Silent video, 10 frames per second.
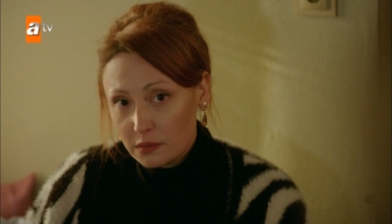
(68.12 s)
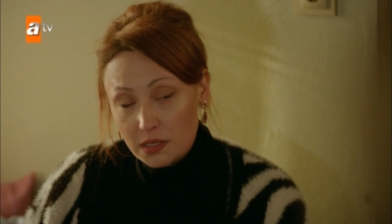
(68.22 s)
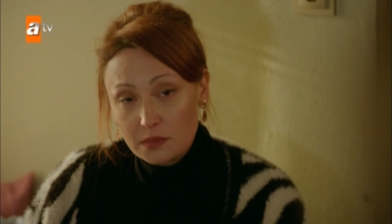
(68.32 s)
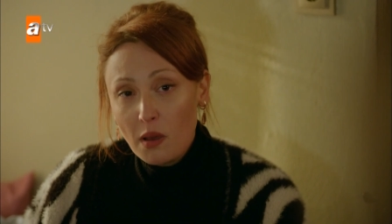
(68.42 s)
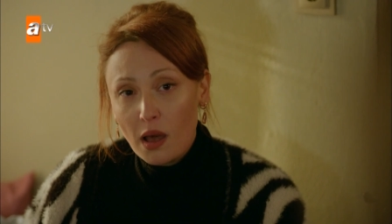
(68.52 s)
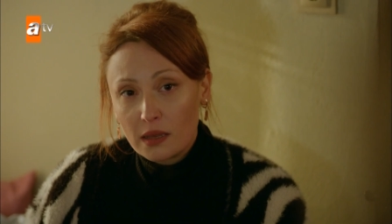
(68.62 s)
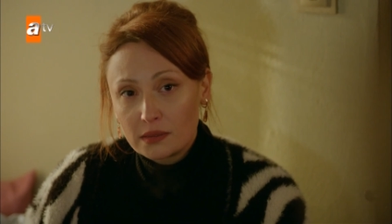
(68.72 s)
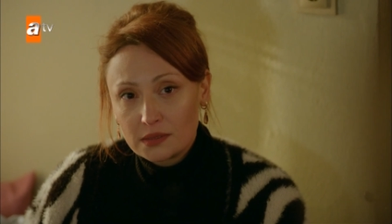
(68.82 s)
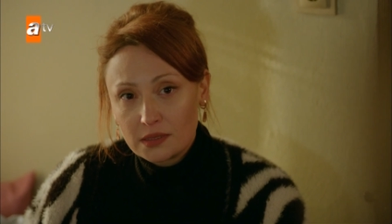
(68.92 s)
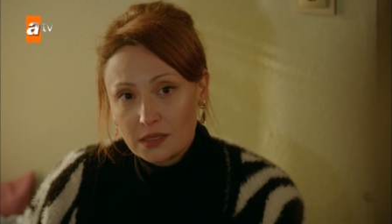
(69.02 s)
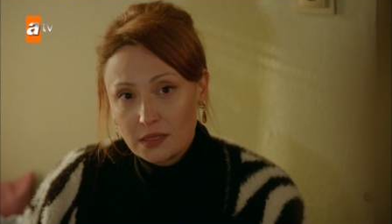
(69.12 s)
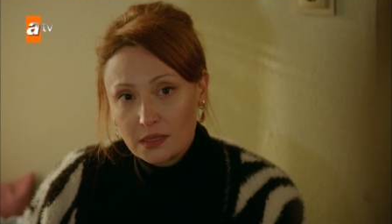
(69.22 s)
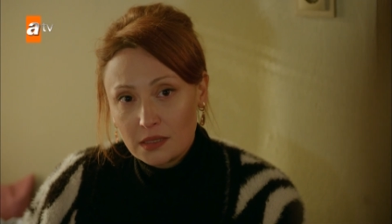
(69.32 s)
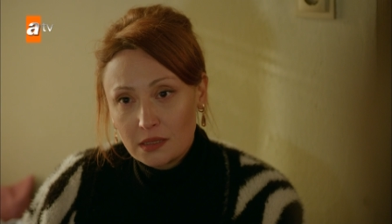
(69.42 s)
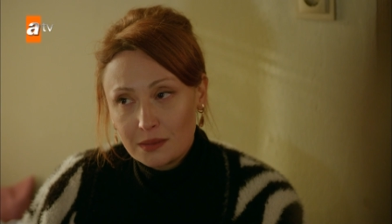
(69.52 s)
Esma,
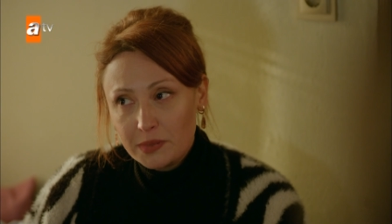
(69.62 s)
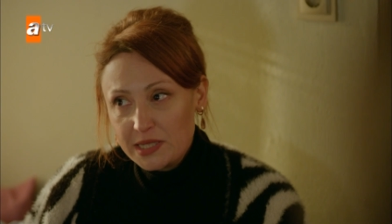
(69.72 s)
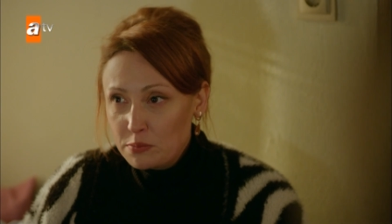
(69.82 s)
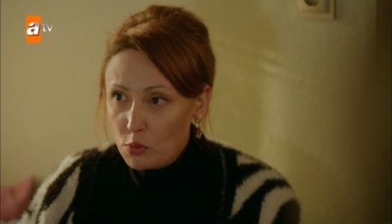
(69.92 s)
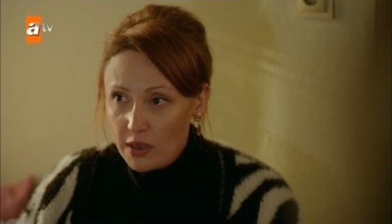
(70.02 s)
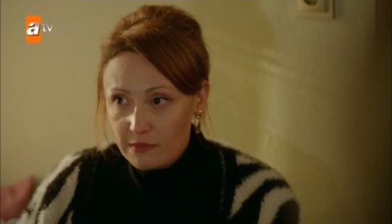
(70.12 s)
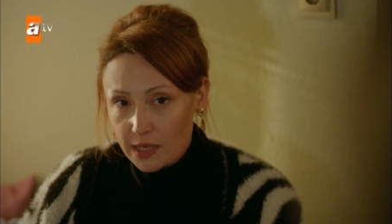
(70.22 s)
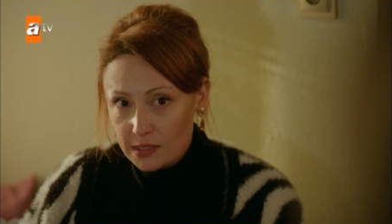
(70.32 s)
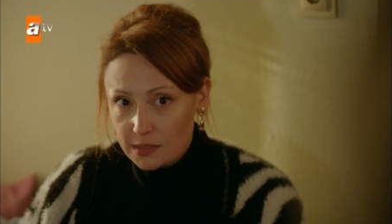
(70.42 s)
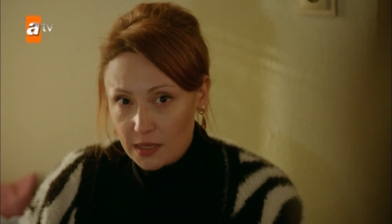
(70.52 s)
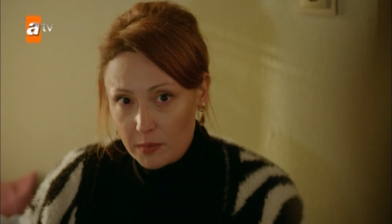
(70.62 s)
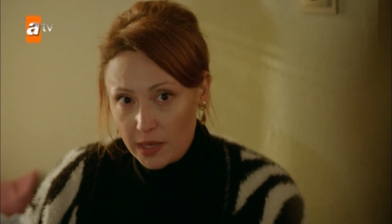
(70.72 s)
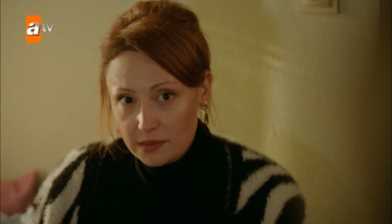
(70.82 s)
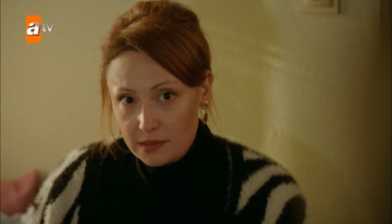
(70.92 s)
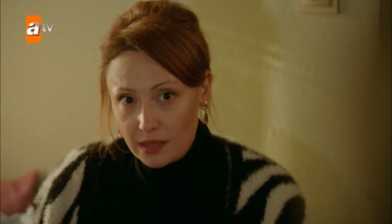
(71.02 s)
biz bu evden
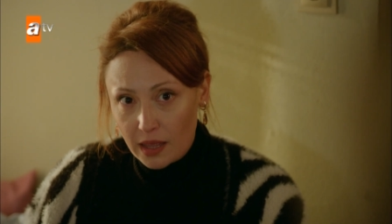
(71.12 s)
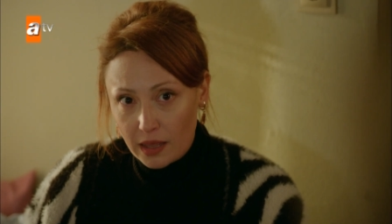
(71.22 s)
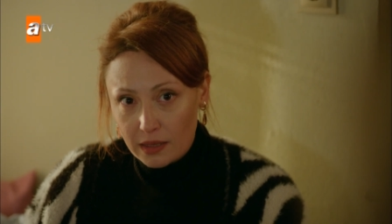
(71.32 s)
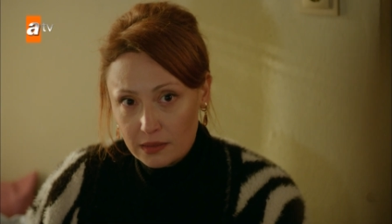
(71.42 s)
gidemeyiz de